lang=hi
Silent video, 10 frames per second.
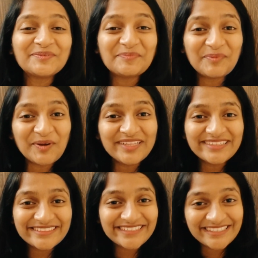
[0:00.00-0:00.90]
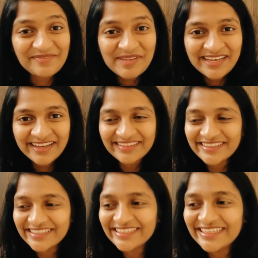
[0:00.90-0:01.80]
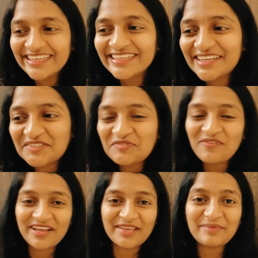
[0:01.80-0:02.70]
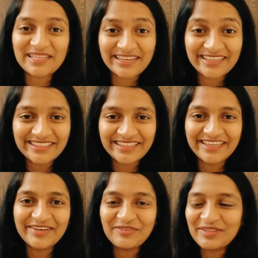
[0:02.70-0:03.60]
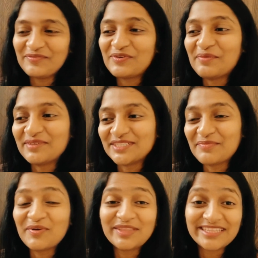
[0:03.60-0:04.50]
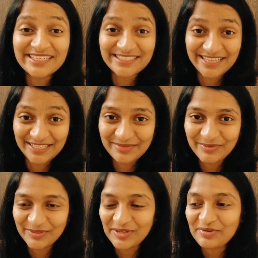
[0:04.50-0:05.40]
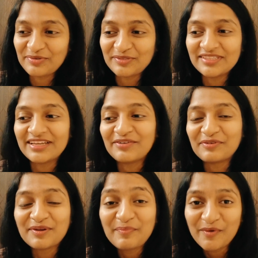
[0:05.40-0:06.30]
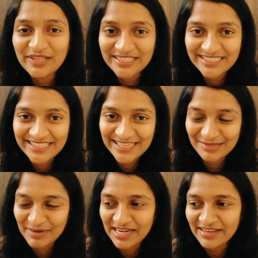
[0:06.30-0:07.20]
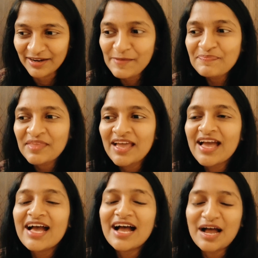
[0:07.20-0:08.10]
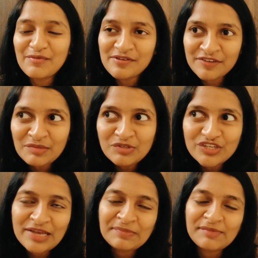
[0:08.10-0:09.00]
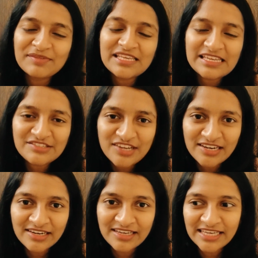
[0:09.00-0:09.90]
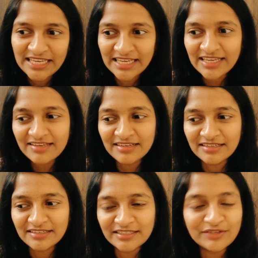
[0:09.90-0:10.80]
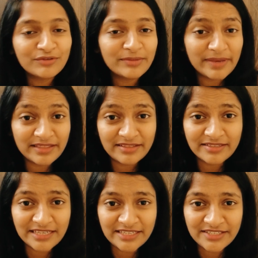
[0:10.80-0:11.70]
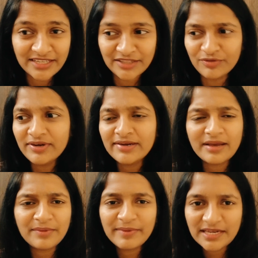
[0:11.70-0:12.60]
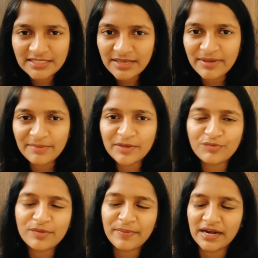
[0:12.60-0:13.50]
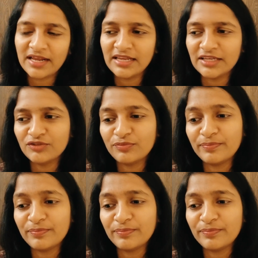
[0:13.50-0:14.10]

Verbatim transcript: तो बहुत जैसे मैंने कहा था कि इनका जो वाक्य बताने का तरीका होता है वो हमेशा बहुत दिलचस्प होता है और उसी तरह उन्होंने बहुत अच्छे से एक्सप्लेन करा हाउ एवर मुझे आप सबसे ये जानना है आ, क्योंकि मैं इतना नहीं जानती हूँ अभी मैंने इसके बारे में क्योंकि पढ़ा नहीं है तो